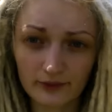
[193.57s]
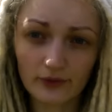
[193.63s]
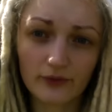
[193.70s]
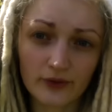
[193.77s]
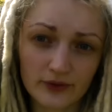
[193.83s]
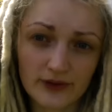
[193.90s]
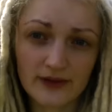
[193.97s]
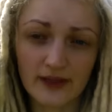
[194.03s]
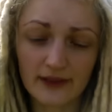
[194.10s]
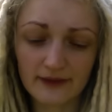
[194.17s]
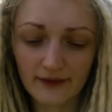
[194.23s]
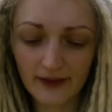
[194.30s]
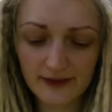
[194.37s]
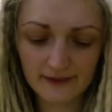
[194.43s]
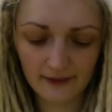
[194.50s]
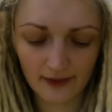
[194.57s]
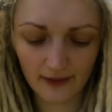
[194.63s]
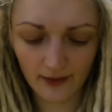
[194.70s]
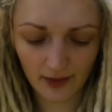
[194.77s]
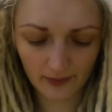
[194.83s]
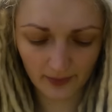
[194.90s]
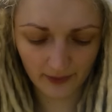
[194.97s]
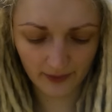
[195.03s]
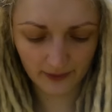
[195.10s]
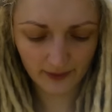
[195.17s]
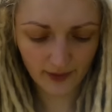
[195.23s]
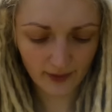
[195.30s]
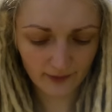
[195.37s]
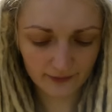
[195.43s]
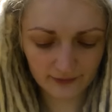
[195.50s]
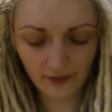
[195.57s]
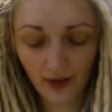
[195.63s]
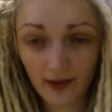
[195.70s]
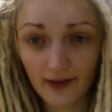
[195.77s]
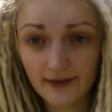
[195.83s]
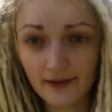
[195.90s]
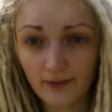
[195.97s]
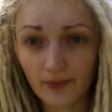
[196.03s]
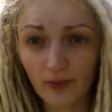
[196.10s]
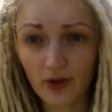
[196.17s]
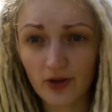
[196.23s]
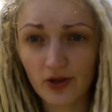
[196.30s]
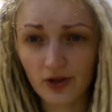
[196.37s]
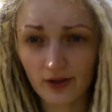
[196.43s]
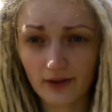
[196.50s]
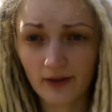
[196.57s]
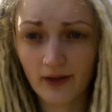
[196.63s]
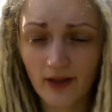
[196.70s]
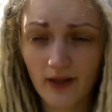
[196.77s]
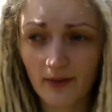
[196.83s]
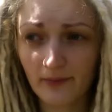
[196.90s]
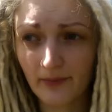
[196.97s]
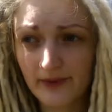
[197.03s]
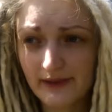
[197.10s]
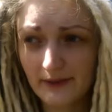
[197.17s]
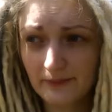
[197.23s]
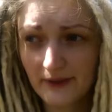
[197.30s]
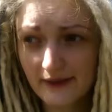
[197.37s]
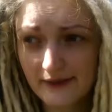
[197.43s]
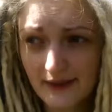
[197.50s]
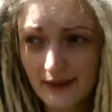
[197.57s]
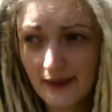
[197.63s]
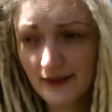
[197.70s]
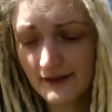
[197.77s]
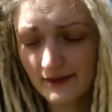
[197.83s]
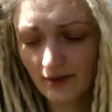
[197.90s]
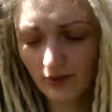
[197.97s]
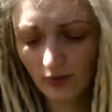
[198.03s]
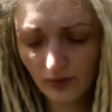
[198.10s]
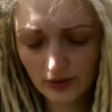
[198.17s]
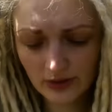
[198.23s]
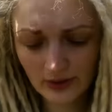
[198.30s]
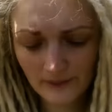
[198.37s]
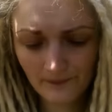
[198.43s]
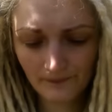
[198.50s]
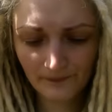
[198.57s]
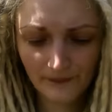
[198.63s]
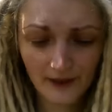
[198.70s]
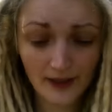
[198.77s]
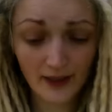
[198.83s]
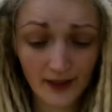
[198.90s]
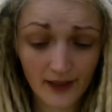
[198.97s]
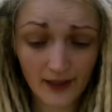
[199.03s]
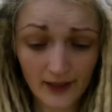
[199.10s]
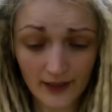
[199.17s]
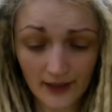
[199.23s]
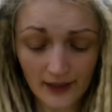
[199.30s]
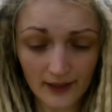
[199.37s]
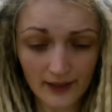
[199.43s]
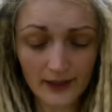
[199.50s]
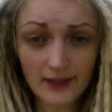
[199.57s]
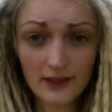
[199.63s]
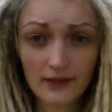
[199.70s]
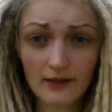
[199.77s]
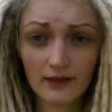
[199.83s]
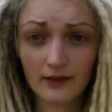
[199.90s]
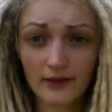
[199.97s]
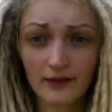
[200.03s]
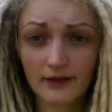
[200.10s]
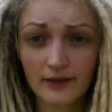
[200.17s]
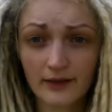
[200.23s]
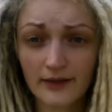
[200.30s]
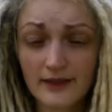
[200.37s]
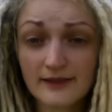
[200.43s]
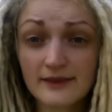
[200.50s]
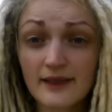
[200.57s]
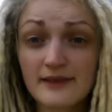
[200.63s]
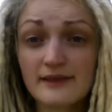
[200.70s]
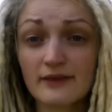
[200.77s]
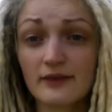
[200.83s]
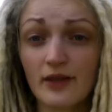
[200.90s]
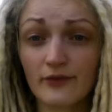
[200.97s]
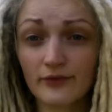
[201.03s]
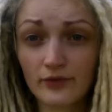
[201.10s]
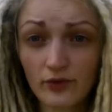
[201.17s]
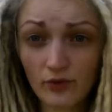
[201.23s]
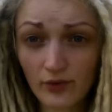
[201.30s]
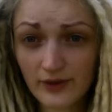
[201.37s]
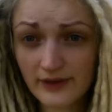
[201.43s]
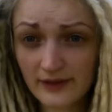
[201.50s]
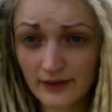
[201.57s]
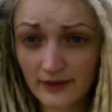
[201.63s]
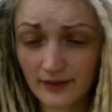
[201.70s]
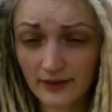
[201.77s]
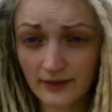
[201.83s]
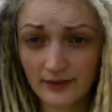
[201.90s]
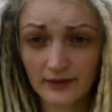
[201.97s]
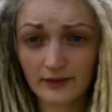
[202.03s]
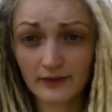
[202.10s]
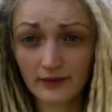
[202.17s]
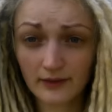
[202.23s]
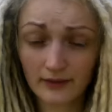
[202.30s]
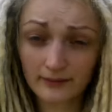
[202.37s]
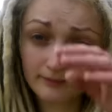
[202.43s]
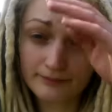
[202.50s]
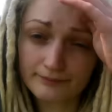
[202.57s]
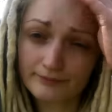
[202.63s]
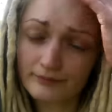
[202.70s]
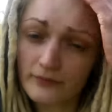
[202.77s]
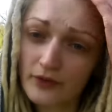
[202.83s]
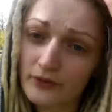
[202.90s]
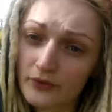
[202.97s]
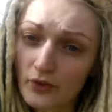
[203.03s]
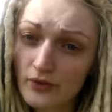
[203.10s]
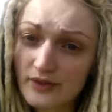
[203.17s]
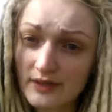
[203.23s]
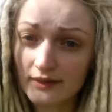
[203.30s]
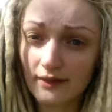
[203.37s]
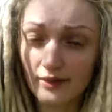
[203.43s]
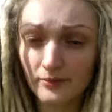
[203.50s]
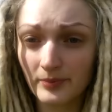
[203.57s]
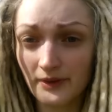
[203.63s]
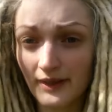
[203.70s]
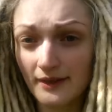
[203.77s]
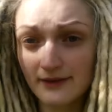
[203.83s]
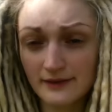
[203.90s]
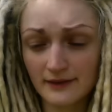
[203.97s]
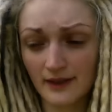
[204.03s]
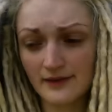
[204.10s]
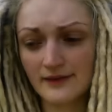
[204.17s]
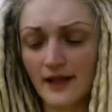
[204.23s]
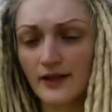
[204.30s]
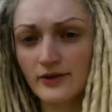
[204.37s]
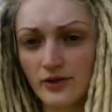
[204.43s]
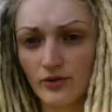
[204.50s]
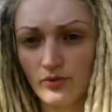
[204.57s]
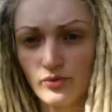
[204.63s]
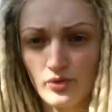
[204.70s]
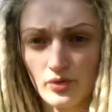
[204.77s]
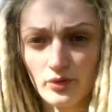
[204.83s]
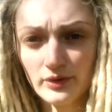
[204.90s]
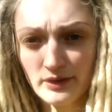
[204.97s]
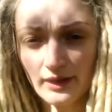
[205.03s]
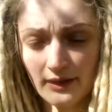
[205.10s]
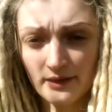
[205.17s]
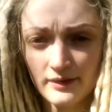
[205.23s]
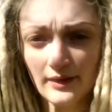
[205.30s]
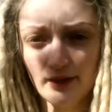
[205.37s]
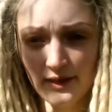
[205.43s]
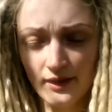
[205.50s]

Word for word: ну вот, соответственно, как бы в два раза больше мы заплатили за год. И, э, естественно, внесок. Э, внесок как бы есть на сайте у Жонда